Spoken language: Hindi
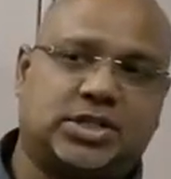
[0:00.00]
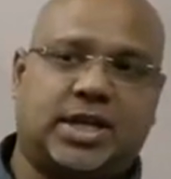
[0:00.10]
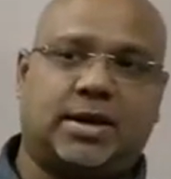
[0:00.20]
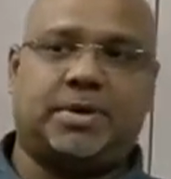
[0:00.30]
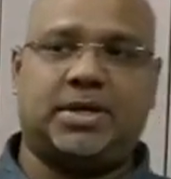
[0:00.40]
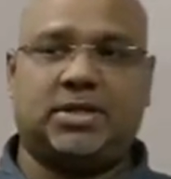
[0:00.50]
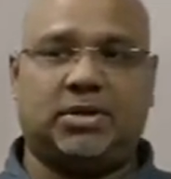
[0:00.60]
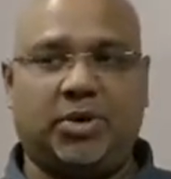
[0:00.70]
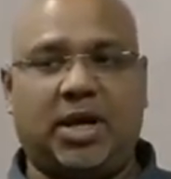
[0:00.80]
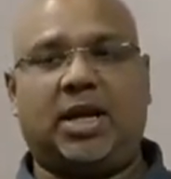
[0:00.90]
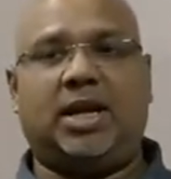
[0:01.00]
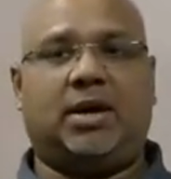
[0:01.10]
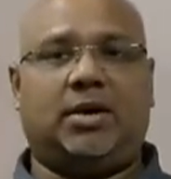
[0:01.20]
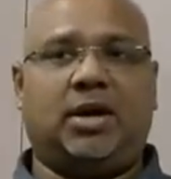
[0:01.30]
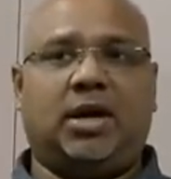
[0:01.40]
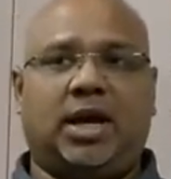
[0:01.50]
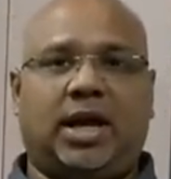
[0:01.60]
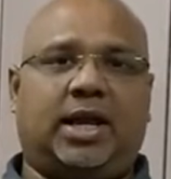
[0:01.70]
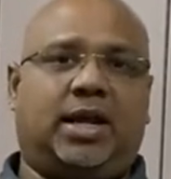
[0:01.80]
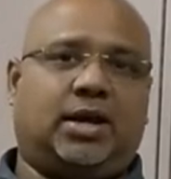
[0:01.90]
अपनी कलिसिया को चलाते हैं
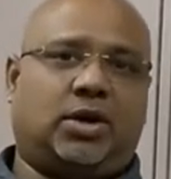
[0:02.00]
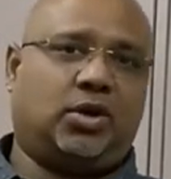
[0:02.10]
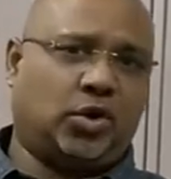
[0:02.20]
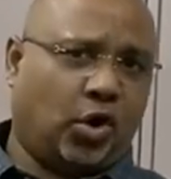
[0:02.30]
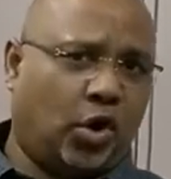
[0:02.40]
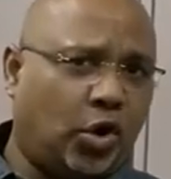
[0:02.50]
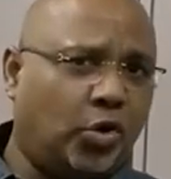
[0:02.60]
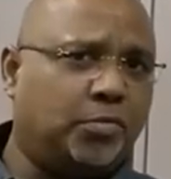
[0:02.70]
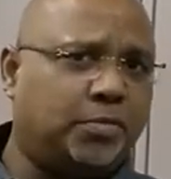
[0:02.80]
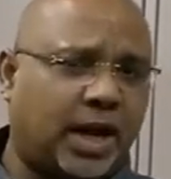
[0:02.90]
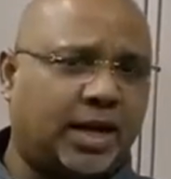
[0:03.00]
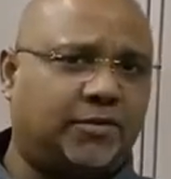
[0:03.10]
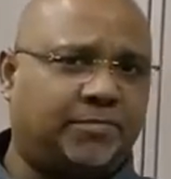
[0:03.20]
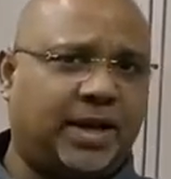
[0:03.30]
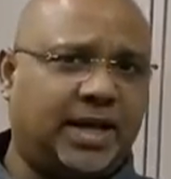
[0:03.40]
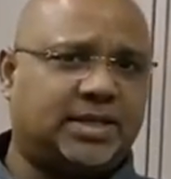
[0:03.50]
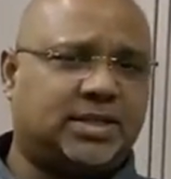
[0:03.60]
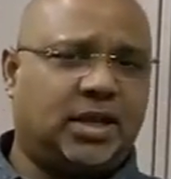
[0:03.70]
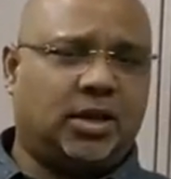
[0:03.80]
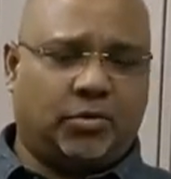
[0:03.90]
घर जैसी
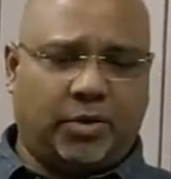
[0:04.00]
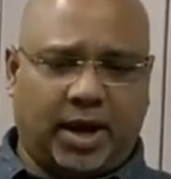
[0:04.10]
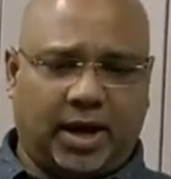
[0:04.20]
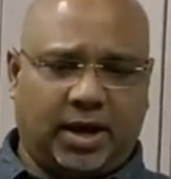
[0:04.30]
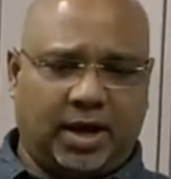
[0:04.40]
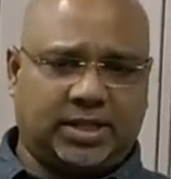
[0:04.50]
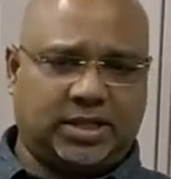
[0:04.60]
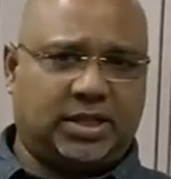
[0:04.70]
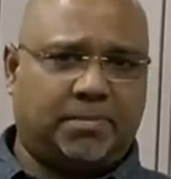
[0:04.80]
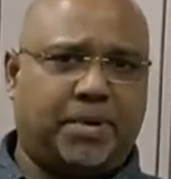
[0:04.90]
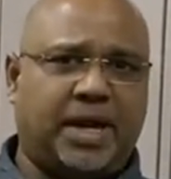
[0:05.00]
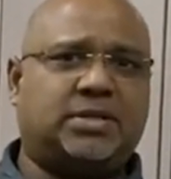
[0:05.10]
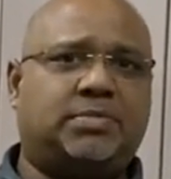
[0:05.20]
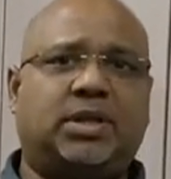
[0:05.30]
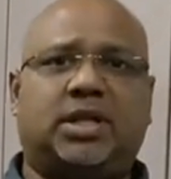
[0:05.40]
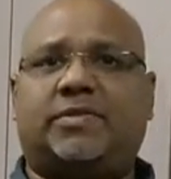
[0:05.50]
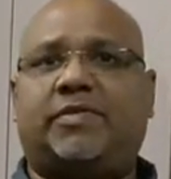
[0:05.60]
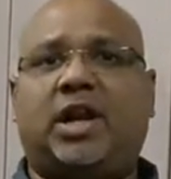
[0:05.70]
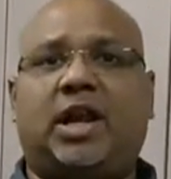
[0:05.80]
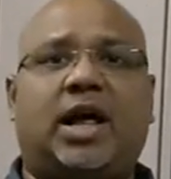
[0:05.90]
जगह है एक तहखाना है एक
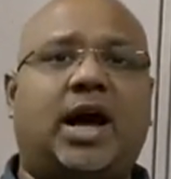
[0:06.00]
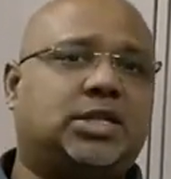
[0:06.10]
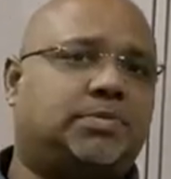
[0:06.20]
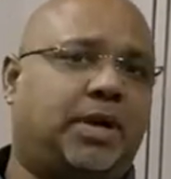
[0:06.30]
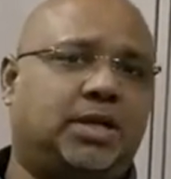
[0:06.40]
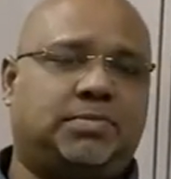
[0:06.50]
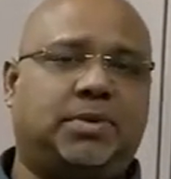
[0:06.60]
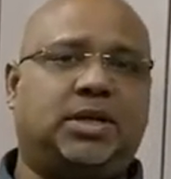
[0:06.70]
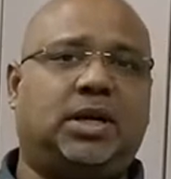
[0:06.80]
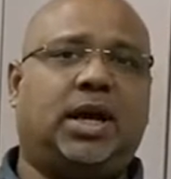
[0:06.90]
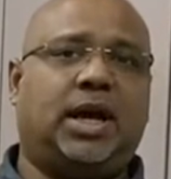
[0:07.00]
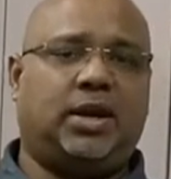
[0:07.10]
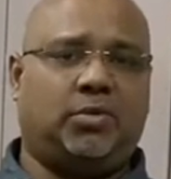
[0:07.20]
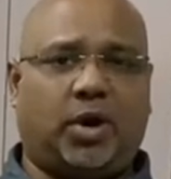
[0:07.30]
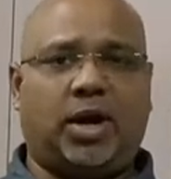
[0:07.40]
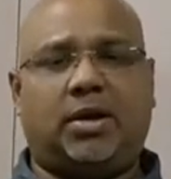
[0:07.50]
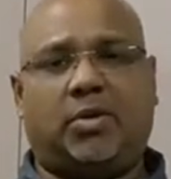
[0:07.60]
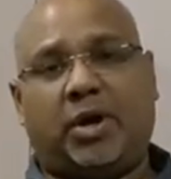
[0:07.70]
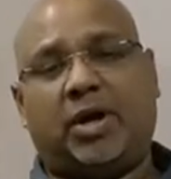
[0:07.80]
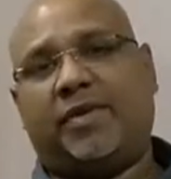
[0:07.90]
बड़ा तहखाना है एक
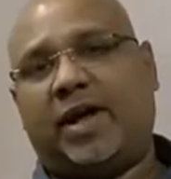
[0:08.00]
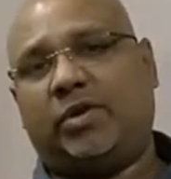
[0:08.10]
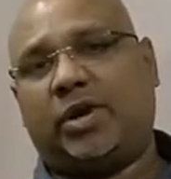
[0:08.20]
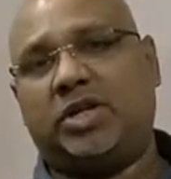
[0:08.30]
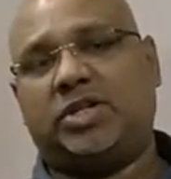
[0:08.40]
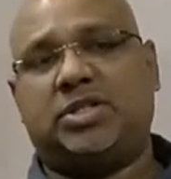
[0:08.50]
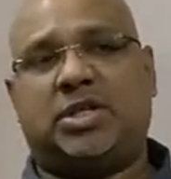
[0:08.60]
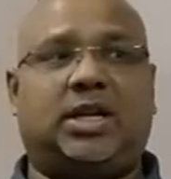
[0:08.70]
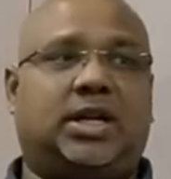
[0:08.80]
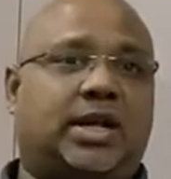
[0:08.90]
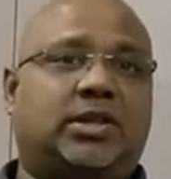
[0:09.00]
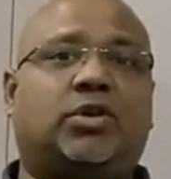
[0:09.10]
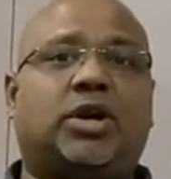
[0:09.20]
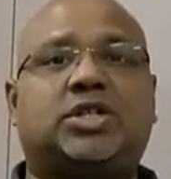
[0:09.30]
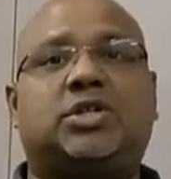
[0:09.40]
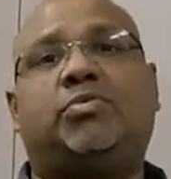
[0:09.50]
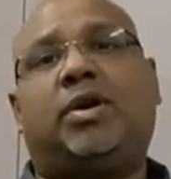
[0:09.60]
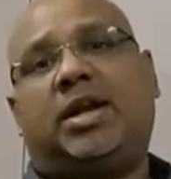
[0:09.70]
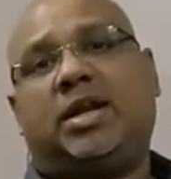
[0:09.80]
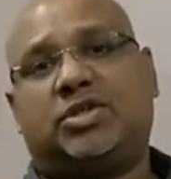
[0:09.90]
ऐसे स्थान में हमारे एक स्थान में और दूसरी
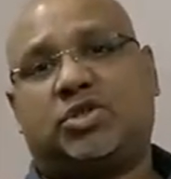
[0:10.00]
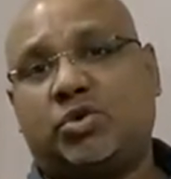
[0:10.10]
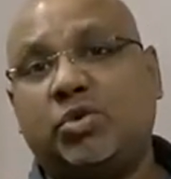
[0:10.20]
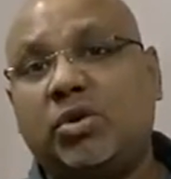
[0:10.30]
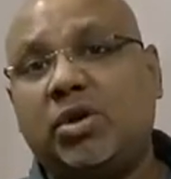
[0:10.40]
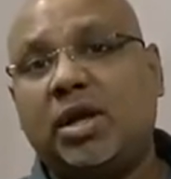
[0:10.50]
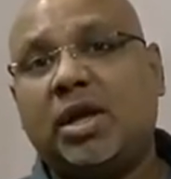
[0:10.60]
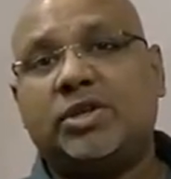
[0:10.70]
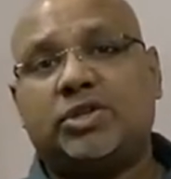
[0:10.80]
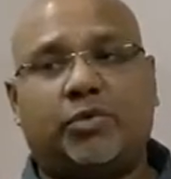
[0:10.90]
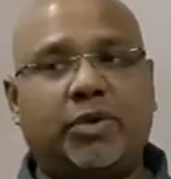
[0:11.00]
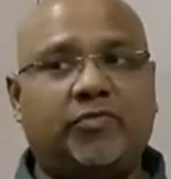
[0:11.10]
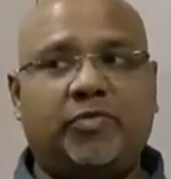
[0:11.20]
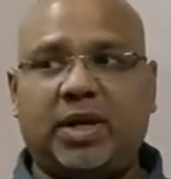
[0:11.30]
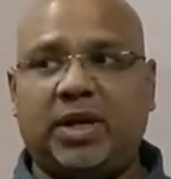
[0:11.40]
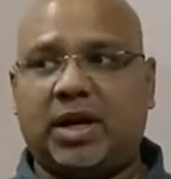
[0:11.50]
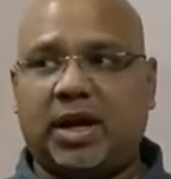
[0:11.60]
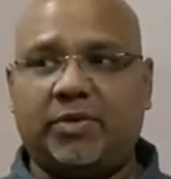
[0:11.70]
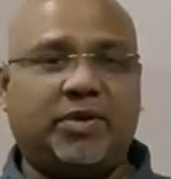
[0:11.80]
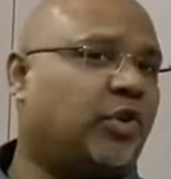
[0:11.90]
जगह हम लोग स्कूल में करते हैं तो हमारे पास में
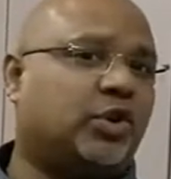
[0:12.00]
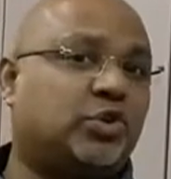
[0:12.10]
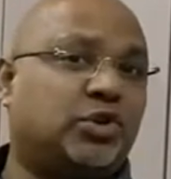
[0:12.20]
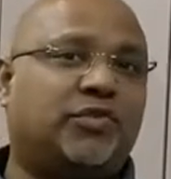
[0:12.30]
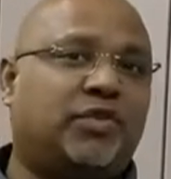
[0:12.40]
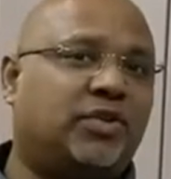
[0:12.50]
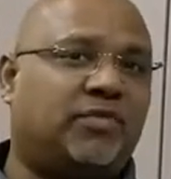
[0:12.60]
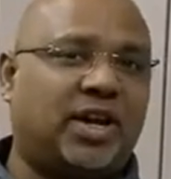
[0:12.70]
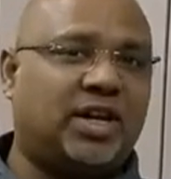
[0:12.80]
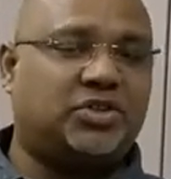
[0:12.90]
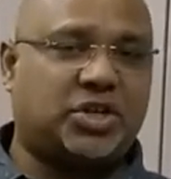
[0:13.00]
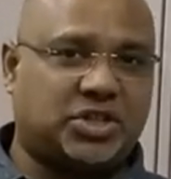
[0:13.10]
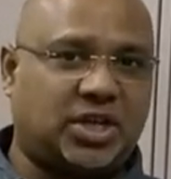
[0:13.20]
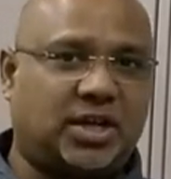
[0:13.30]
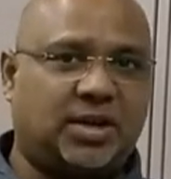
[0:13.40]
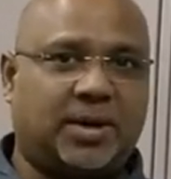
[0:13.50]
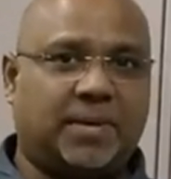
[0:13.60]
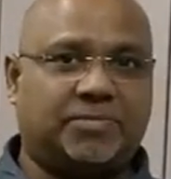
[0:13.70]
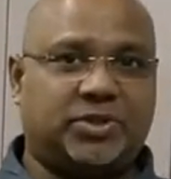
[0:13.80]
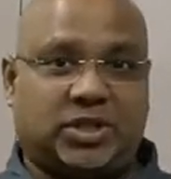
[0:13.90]
दो ऐसी बहुत ही दिलचस्प
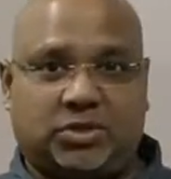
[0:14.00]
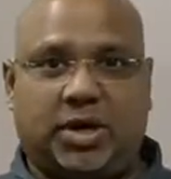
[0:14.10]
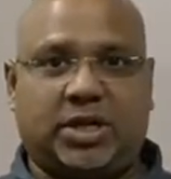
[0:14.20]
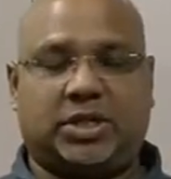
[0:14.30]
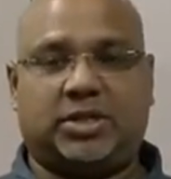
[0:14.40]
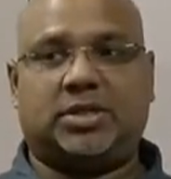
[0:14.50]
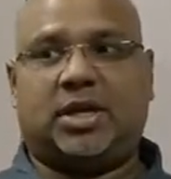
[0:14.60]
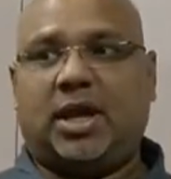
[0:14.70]
जगह है